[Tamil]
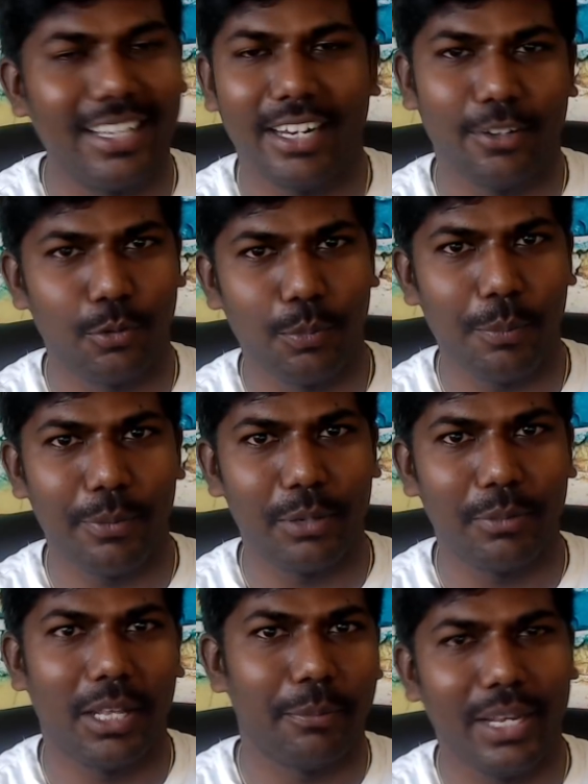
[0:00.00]
எனக்கு ரொம்ப
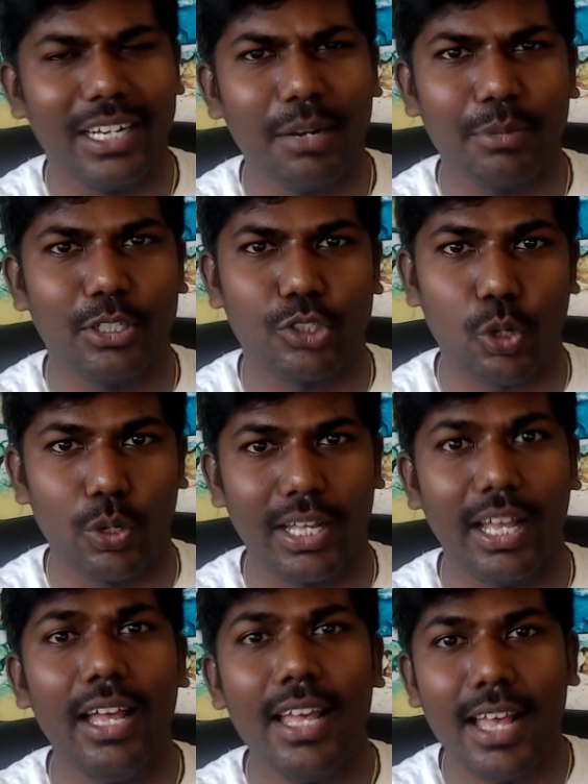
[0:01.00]
பெருமை தான் என்ன அப்படின்னு
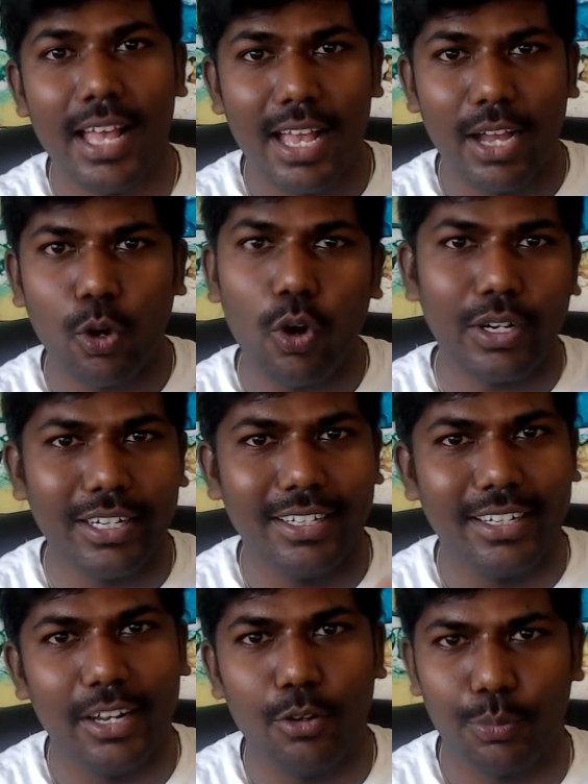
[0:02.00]
வச்சுக்கோங்களேன்
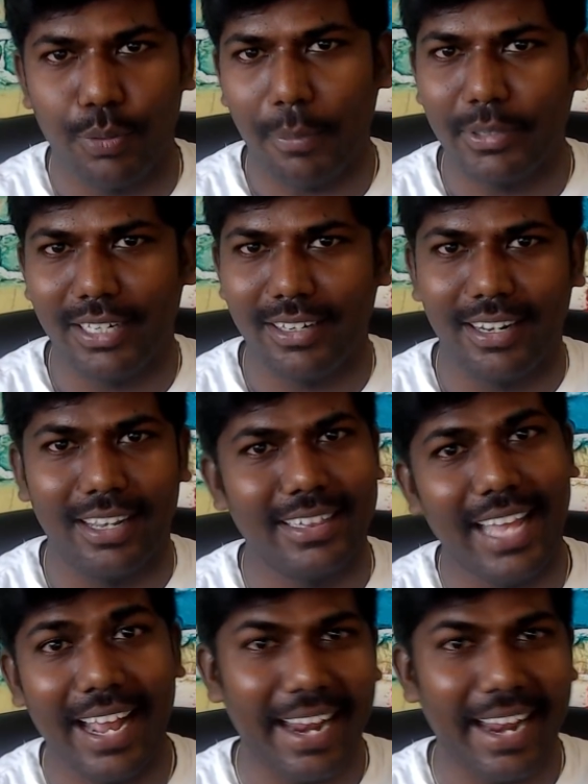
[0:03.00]
கோகனட்டுக்குனே ஒரு ப்ராப்பர்ட்டி இருக்குங்க தேங்காய்